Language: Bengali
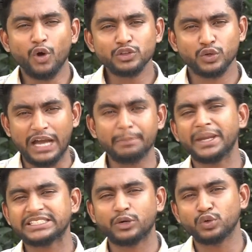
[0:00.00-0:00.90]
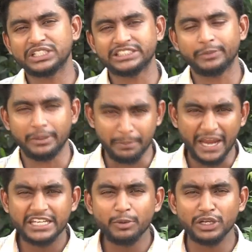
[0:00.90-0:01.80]
হয়তো কামব্যাকটা করতে চাইবেন
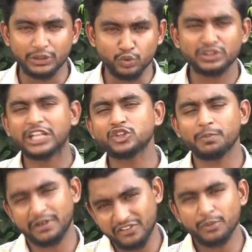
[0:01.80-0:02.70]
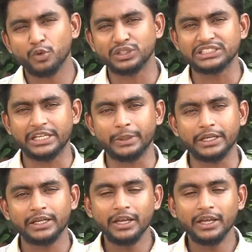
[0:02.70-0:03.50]
ব্যাটে বলে দুর্দান্ত পারফর্ম করতে চাইবেন